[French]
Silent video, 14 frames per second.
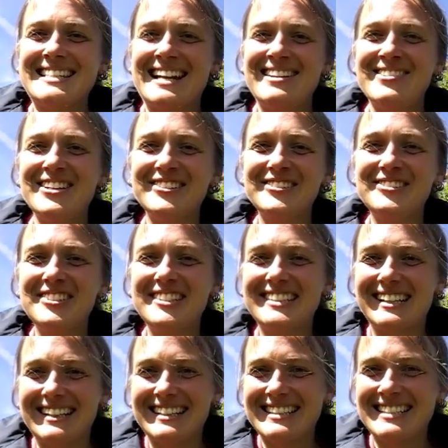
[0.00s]
Salut à
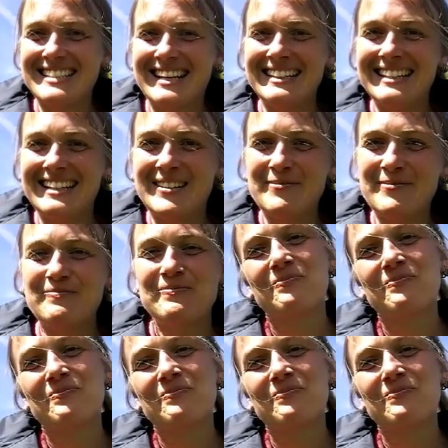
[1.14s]
tous, c'est Anna.